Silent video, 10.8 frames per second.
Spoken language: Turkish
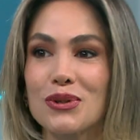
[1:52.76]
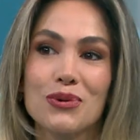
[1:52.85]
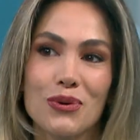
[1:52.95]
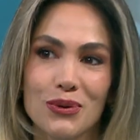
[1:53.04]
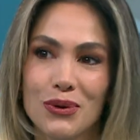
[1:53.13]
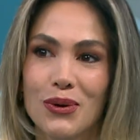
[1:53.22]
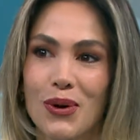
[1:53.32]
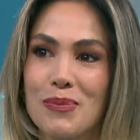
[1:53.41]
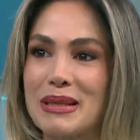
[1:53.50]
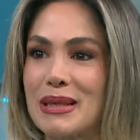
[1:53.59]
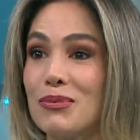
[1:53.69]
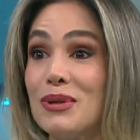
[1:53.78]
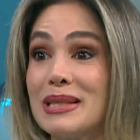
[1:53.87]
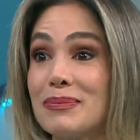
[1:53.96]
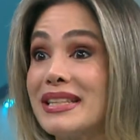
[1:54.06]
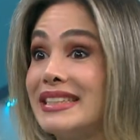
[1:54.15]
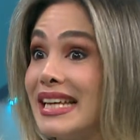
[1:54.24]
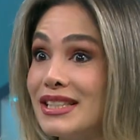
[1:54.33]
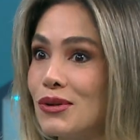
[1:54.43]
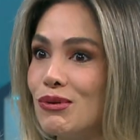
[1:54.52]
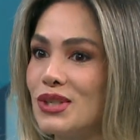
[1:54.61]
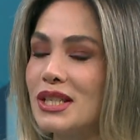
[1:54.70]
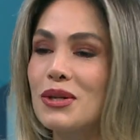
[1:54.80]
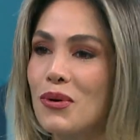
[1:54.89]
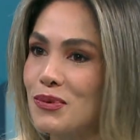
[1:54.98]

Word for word: evet. da soruluyor. Metabolizma nedir? Öncelikle